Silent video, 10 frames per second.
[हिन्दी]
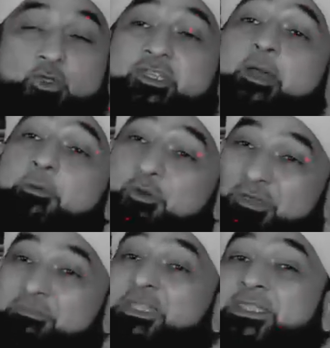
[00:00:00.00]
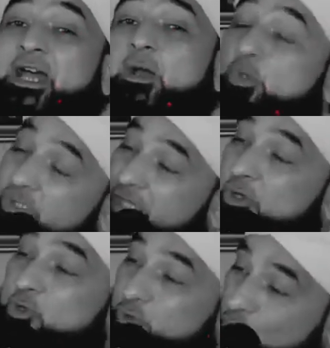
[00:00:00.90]
तो जब कोई बंदा
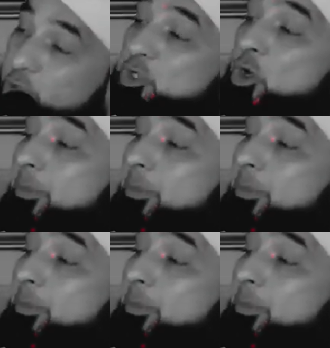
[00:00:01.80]
उसके हुजूर